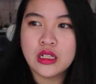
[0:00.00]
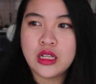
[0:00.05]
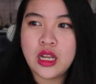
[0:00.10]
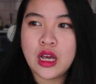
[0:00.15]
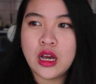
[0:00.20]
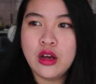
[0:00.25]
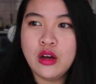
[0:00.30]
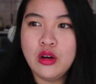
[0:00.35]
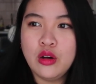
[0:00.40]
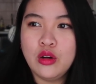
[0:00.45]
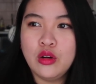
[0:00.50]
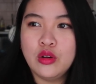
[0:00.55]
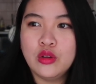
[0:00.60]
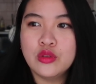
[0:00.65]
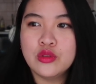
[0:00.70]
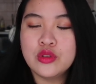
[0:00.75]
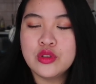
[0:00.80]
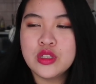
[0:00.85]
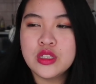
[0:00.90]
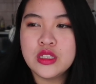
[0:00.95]
然
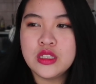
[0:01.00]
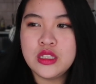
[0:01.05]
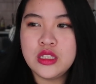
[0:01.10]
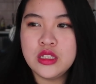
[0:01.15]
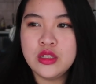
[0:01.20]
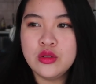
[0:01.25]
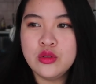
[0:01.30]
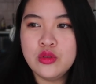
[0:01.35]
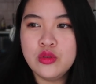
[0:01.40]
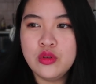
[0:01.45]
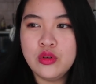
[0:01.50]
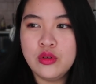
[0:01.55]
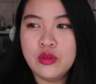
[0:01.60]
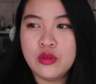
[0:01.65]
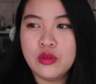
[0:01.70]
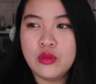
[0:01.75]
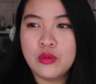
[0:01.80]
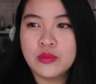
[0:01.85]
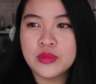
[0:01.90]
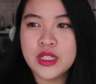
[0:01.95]
后经过
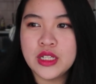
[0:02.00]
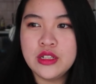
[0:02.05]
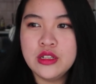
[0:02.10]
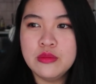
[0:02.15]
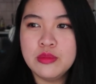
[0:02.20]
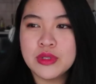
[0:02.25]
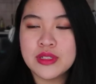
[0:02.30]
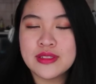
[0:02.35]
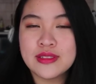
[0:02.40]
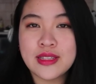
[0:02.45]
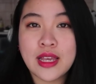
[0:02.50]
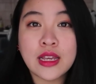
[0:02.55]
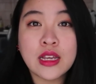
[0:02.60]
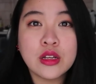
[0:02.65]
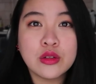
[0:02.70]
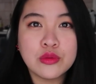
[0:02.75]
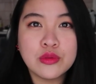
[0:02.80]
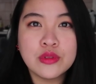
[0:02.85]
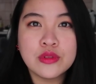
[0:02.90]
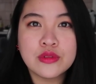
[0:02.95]
我们在日本三
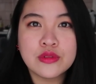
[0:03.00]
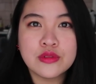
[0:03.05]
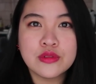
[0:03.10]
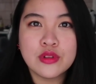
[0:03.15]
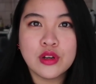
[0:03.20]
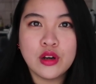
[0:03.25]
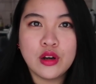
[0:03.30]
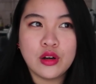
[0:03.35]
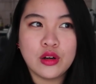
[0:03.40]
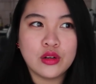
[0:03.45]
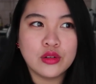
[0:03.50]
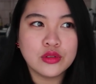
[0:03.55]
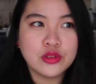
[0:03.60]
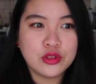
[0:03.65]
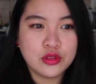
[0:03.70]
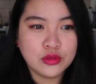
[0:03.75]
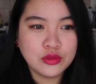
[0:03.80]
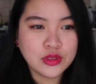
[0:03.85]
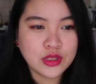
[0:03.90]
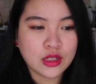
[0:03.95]
个月之后，
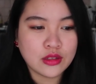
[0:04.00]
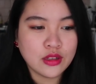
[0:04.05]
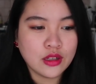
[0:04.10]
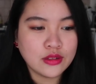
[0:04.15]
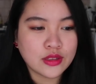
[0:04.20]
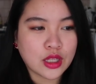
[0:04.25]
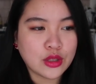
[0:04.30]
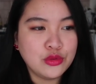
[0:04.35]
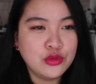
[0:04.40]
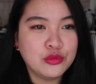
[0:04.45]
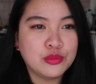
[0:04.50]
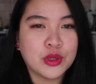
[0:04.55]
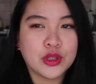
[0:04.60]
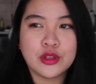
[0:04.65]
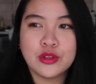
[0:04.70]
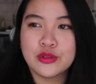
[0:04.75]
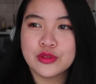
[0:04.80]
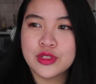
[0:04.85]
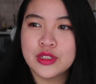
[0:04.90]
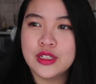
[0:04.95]
有找到男女
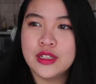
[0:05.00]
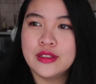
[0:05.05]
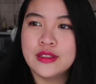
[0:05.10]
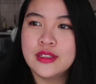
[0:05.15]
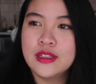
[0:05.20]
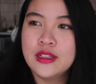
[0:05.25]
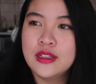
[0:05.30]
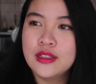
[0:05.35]
朋友的人，